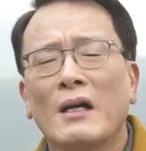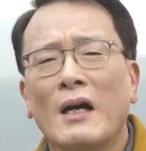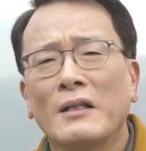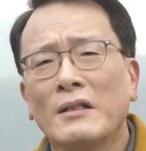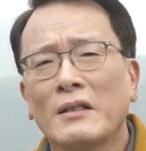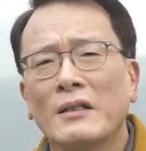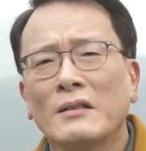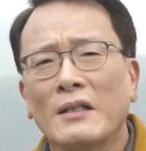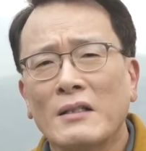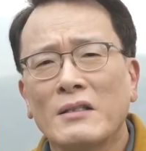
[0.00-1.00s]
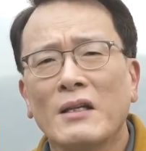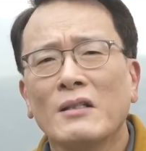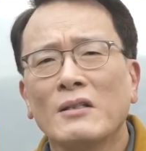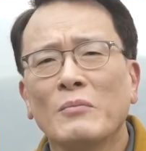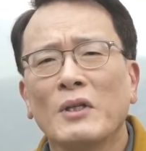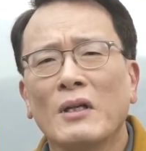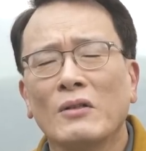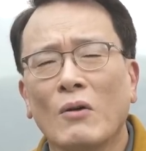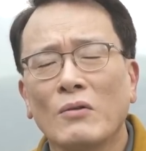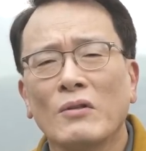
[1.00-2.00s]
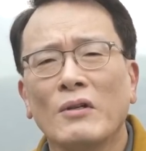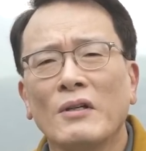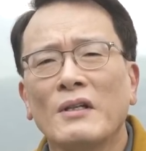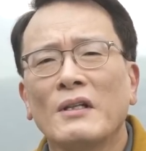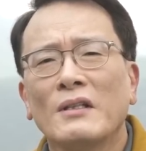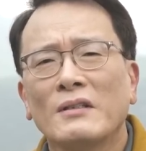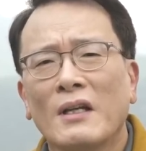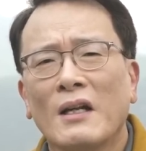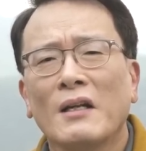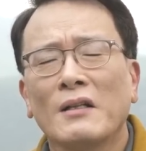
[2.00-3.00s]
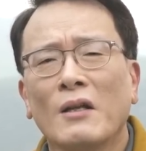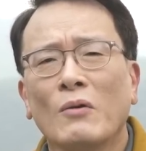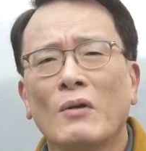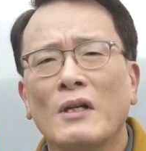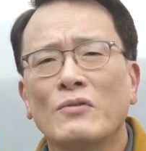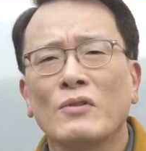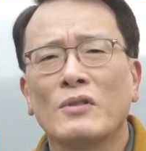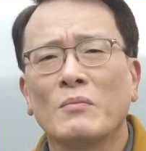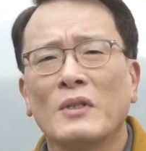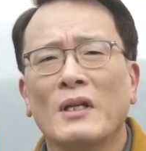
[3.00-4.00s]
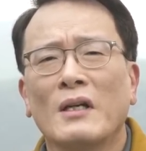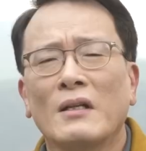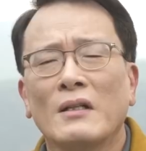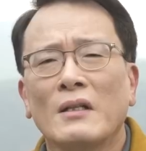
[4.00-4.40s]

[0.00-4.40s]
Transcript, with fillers: 아니 자체의 의미가 더욱더 살아난다고 할 수 있습니다.